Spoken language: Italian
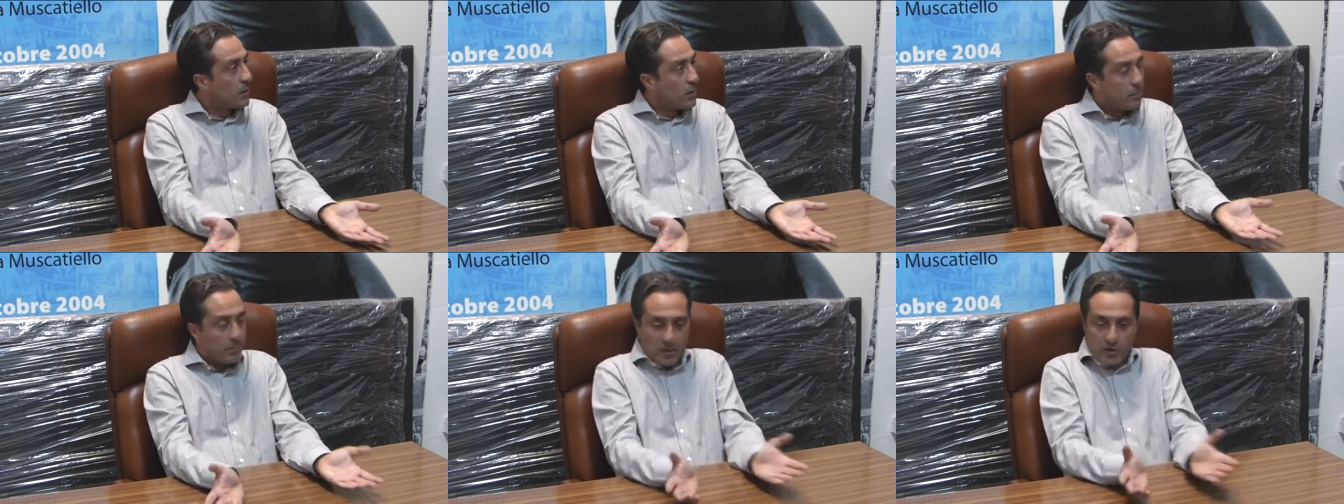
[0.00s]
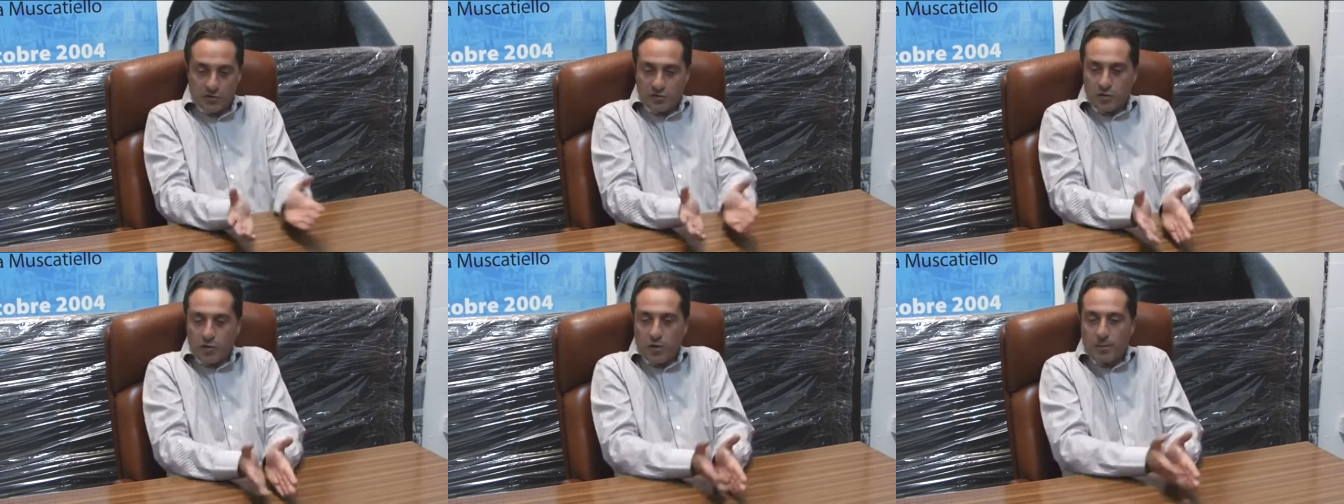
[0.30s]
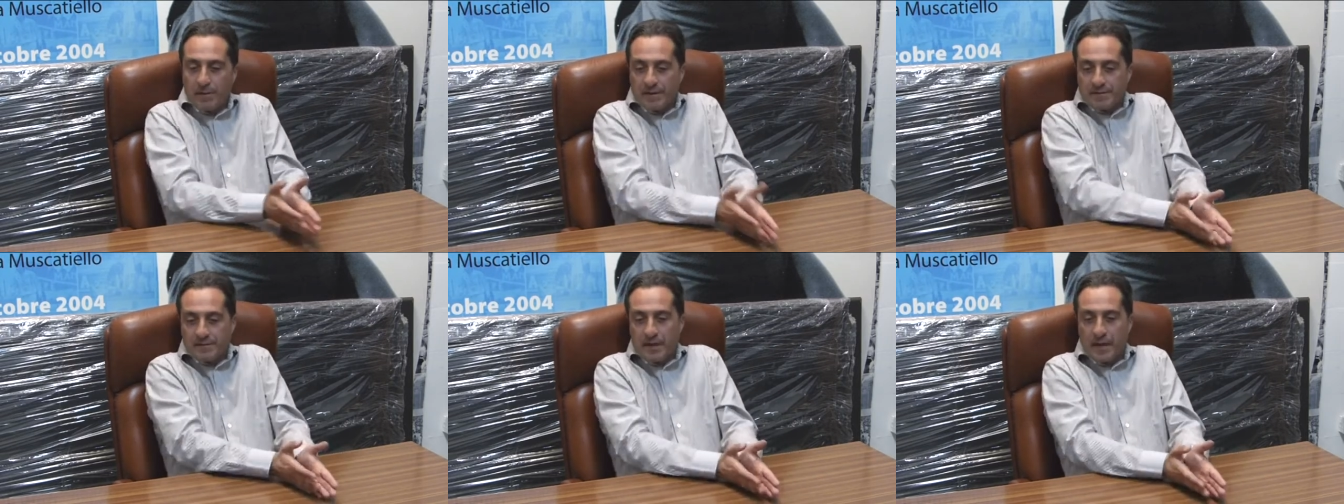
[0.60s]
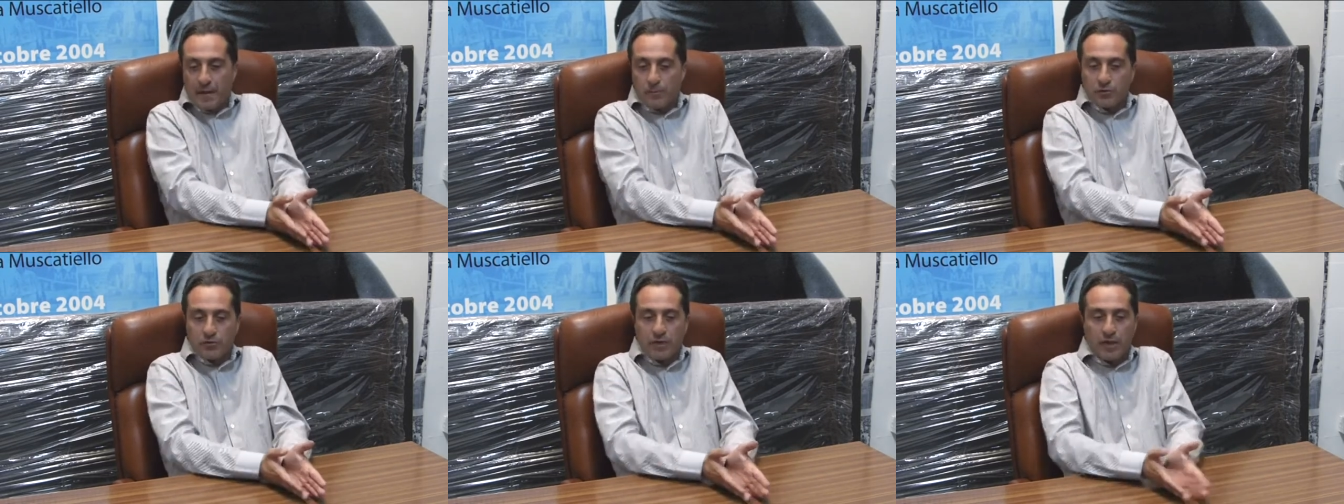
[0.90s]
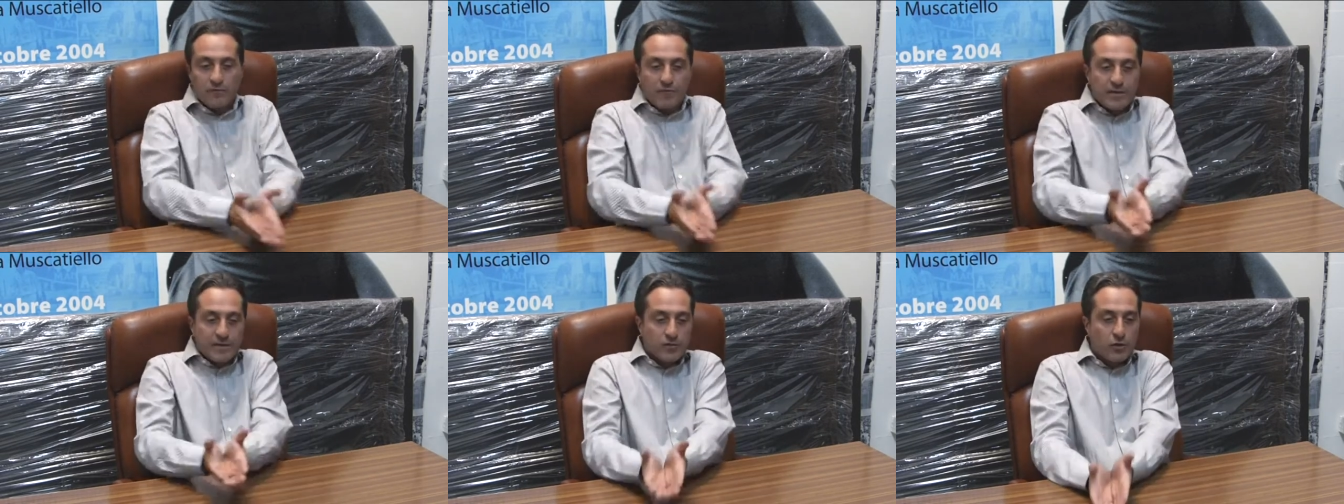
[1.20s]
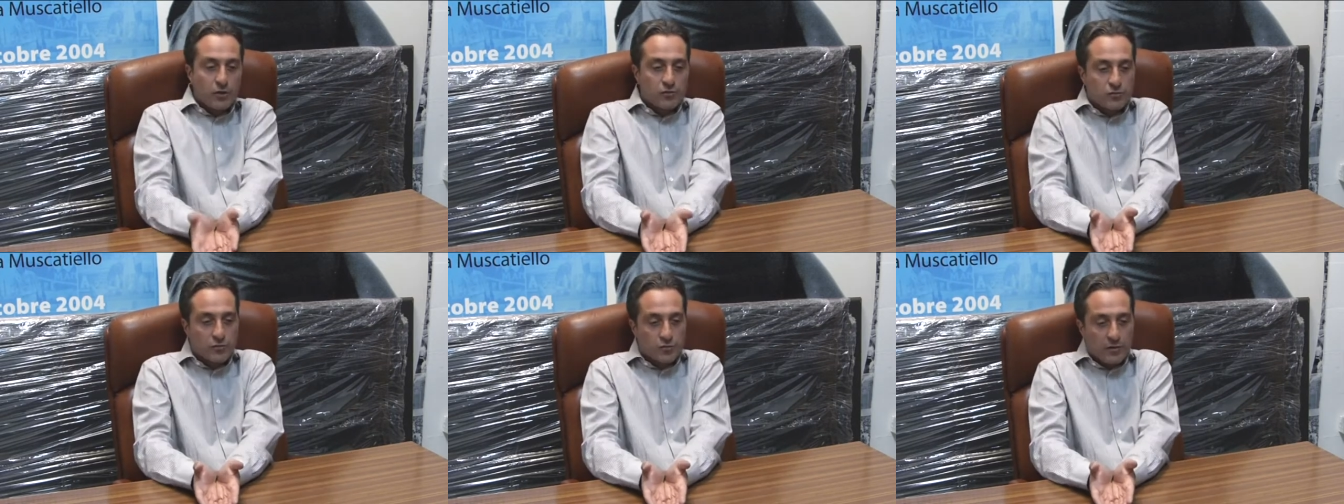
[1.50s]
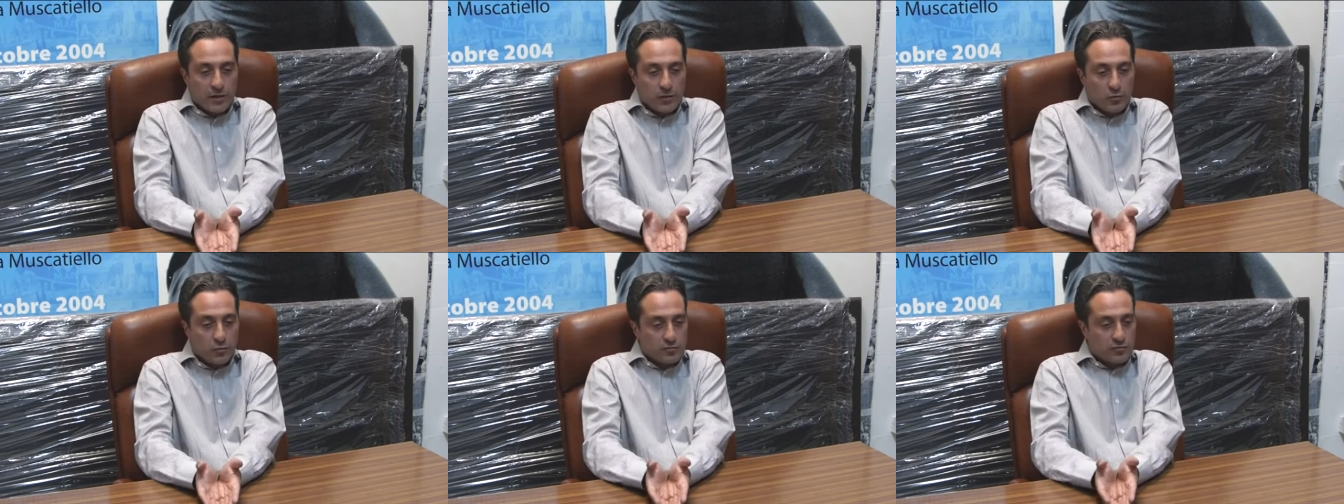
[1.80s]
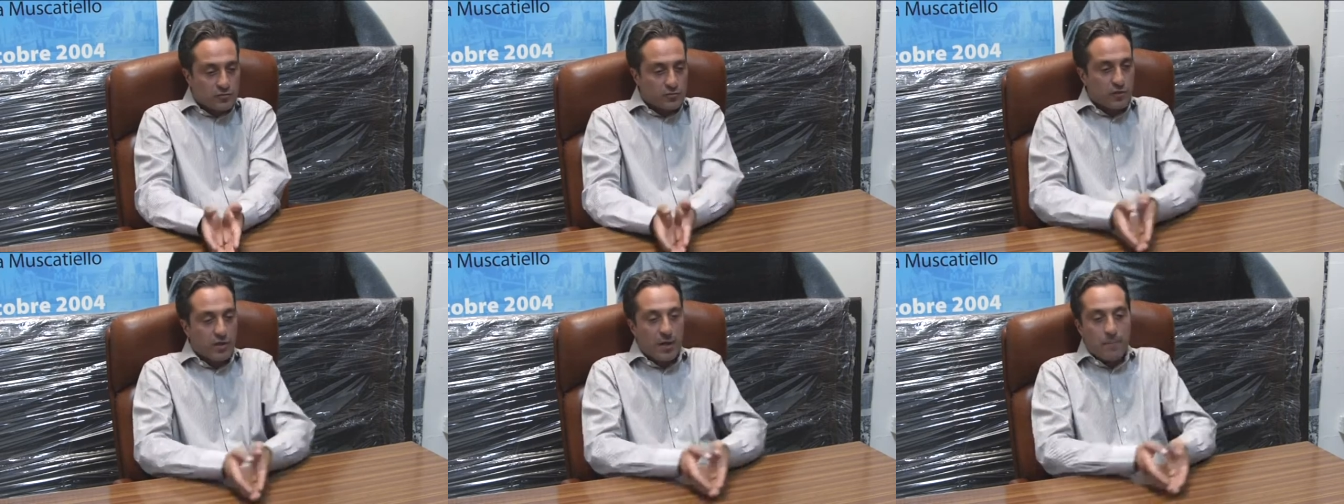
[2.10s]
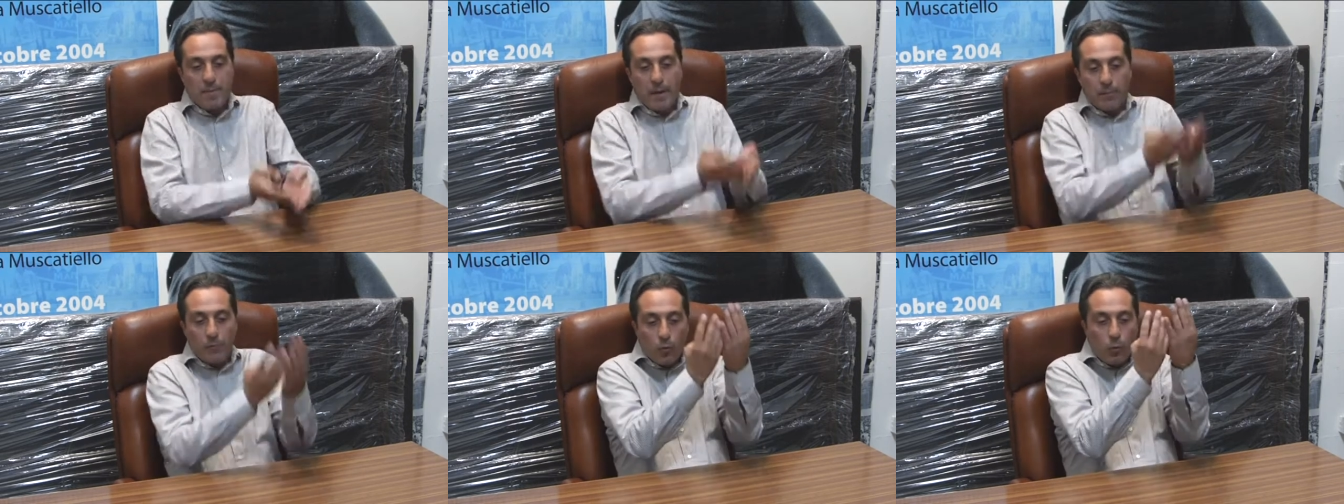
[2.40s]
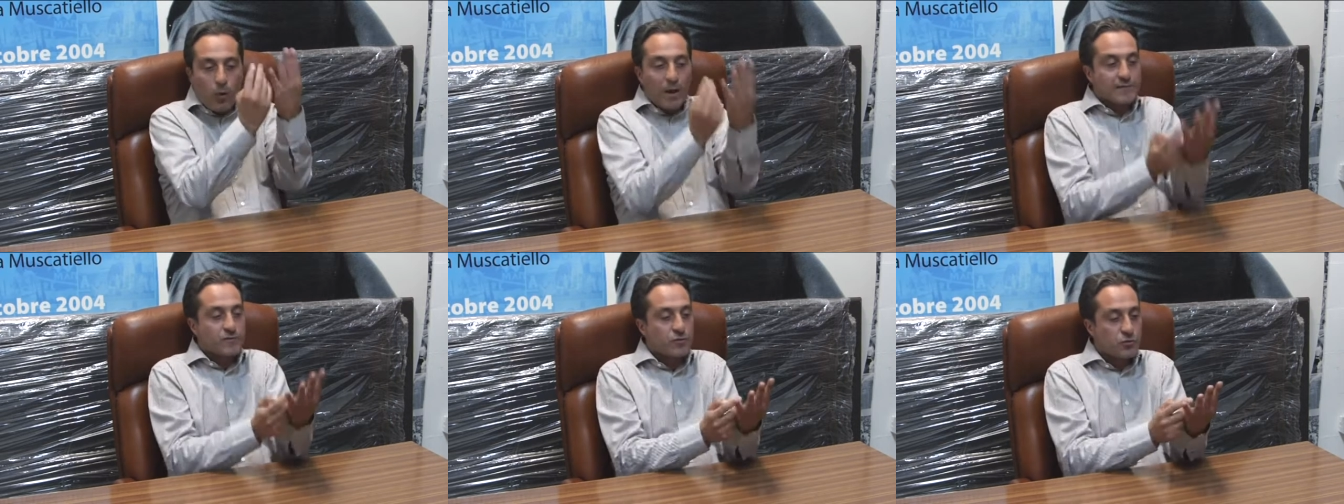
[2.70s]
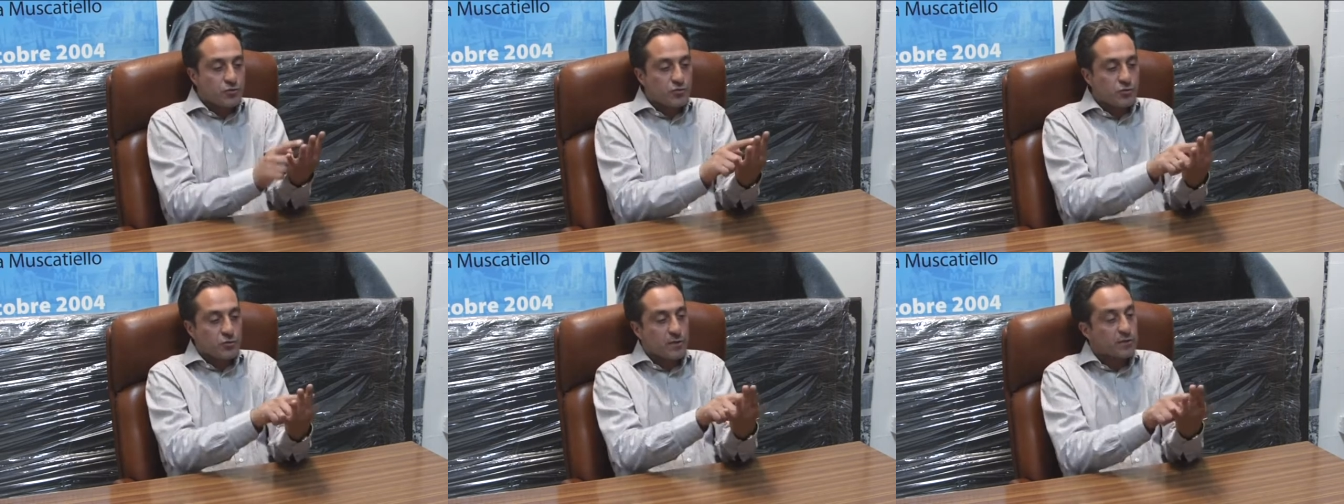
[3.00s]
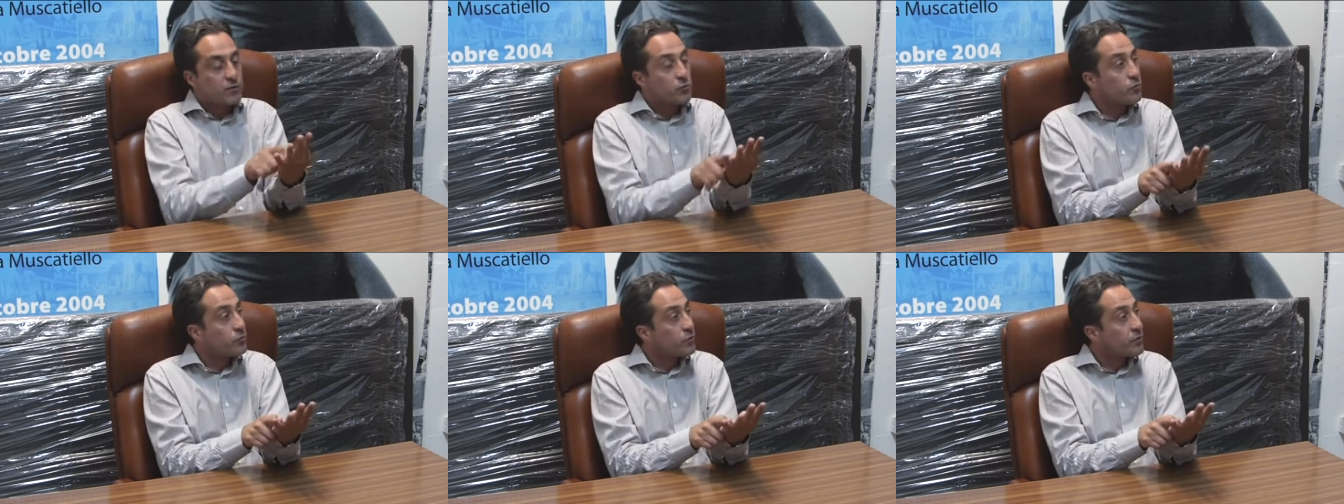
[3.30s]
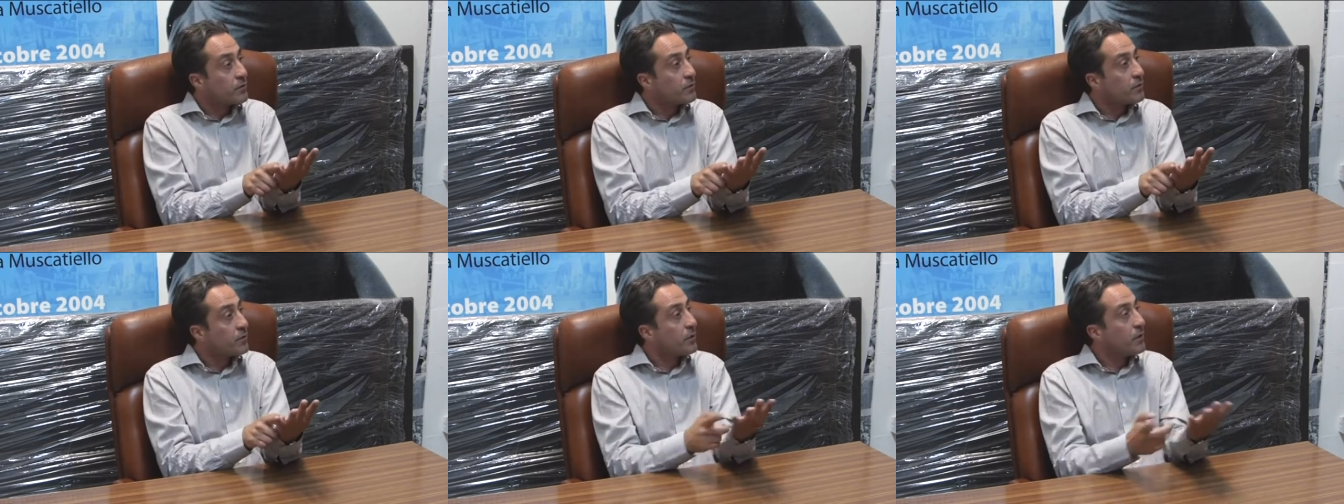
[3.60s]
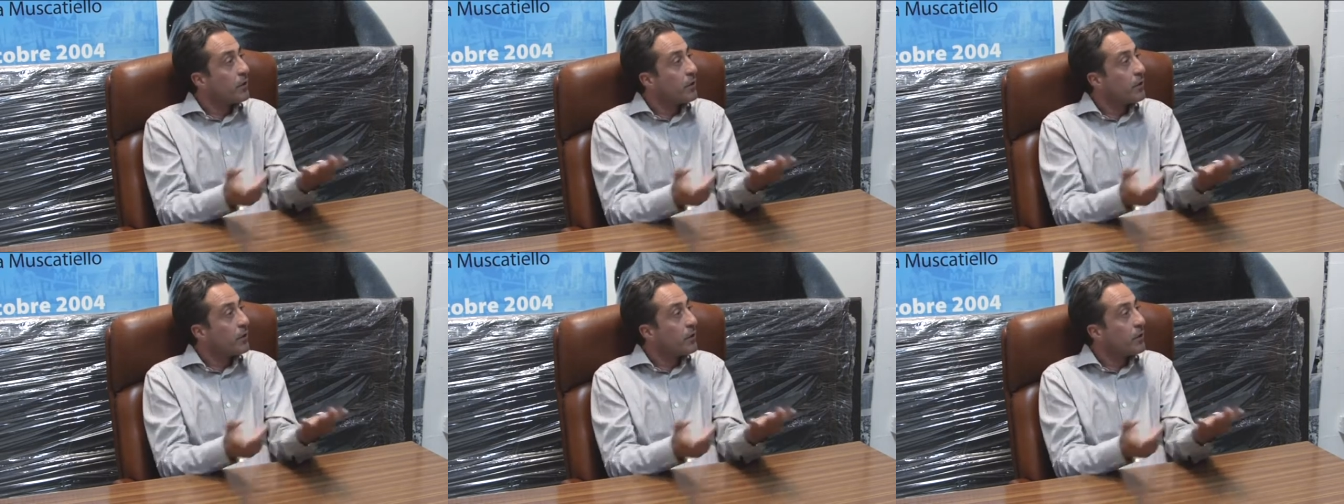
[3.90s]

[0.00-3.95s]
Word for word: Però se noi partiamo dal 28 di agosto che abbiamo 4 giocatori,